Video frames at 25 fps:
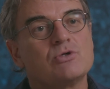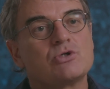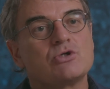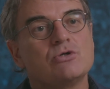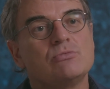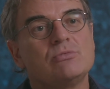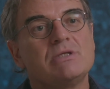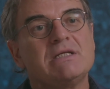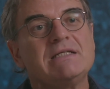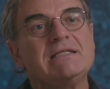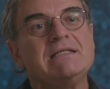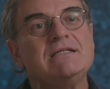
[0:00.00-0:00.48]

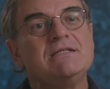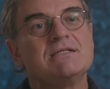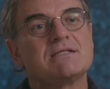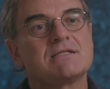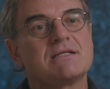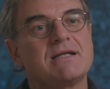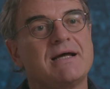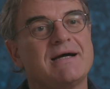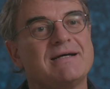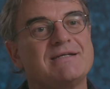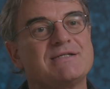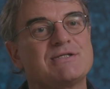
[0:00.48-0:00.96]
bestimmte
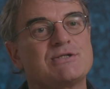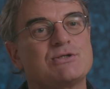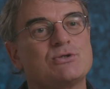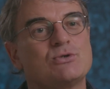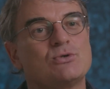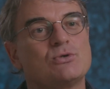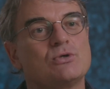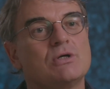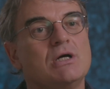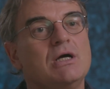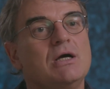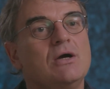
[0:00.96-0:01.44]

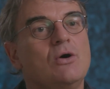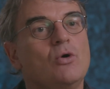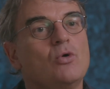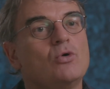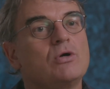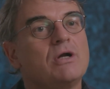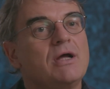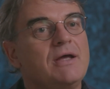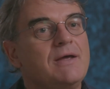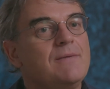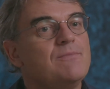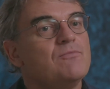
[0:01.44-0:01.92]
Dienstleistungen
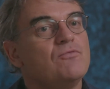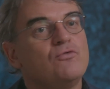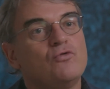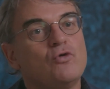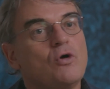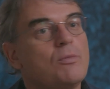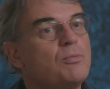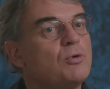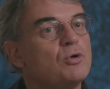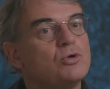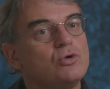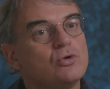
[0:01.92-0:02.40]
oder eben
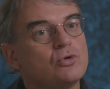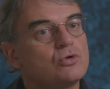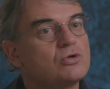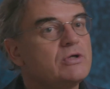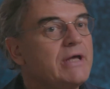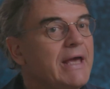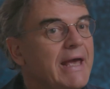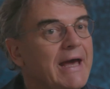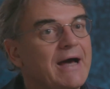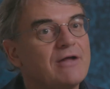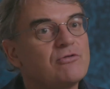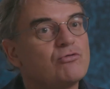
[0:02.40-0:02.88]

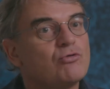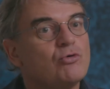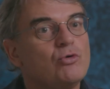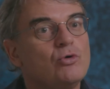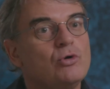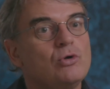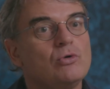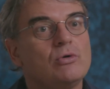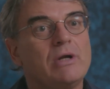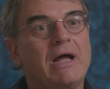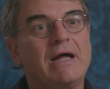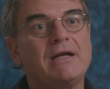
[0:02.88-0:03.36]
Vorprodukte,
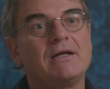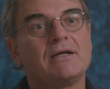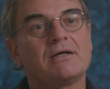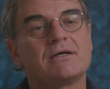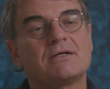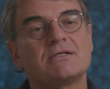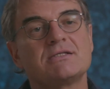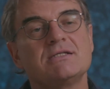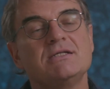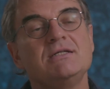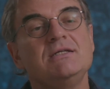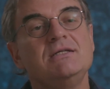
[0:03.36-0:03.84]
Erdöl und
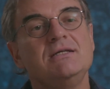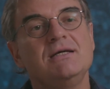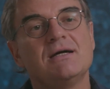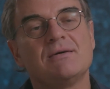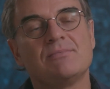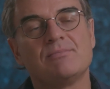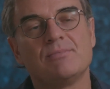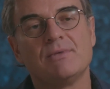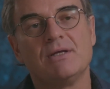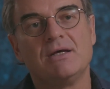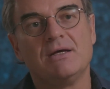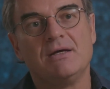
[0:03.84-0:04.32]
anderes in
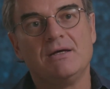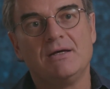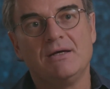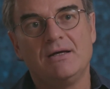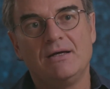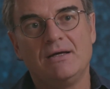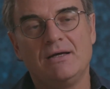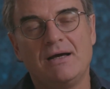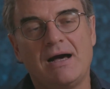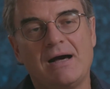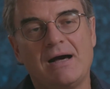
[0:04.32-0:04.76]
ihrem äh,